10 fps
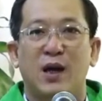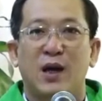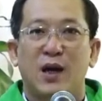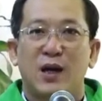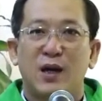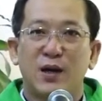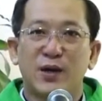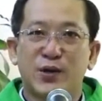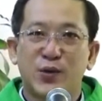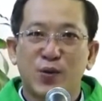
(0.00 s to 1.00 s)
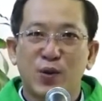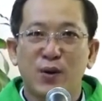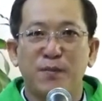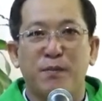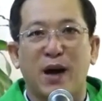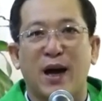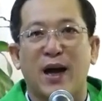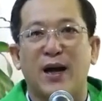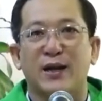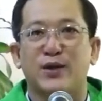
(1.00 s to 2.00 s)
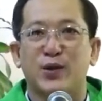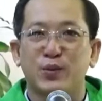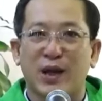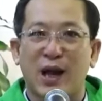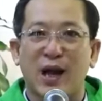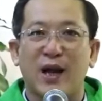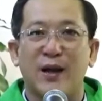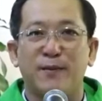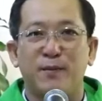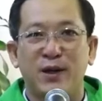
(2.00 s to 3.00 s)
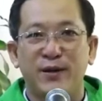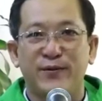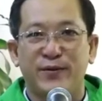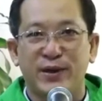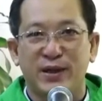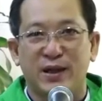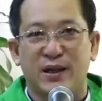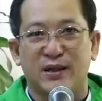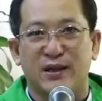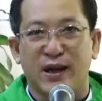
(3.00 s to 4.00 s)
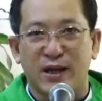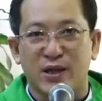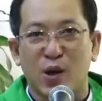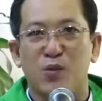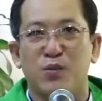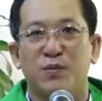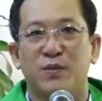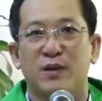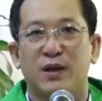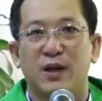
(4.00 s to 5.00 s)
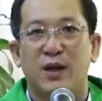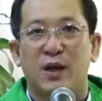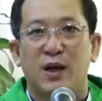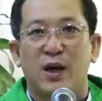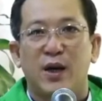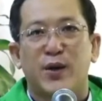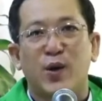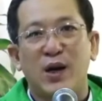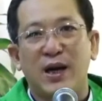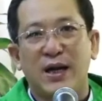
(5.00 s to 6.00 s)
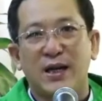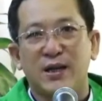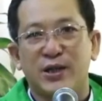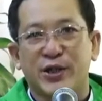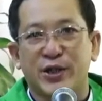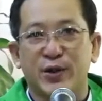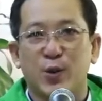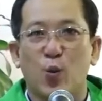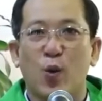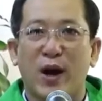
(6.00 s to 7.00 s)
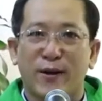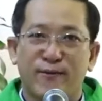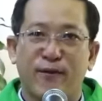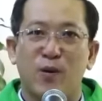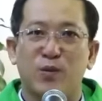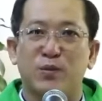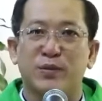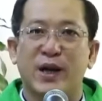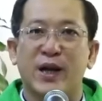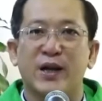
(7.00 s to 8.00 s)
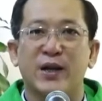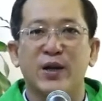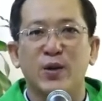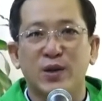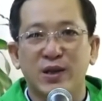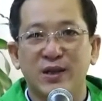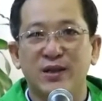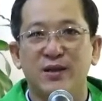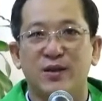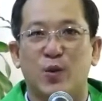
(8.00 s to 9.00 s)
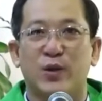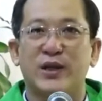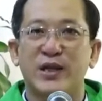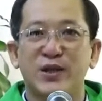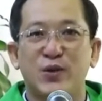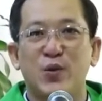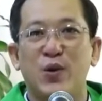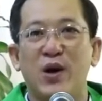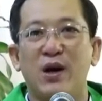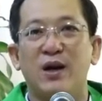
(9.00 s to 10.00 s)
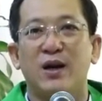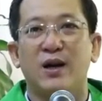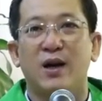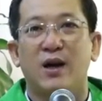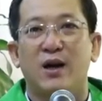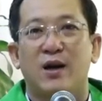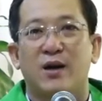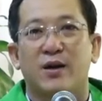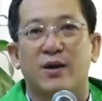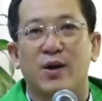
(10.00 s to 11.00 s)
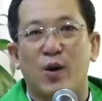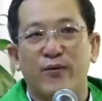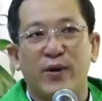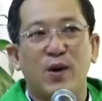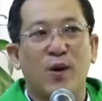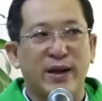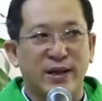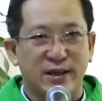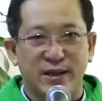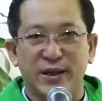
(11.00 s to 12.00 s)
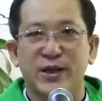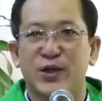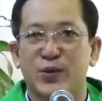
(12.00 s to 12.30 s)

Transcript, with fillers: lời Chúa mà chúng ta mới vừa nghe xong nói lên sự quan phòng đầy yêu thương của Thiên Chúa đối với loài người chúng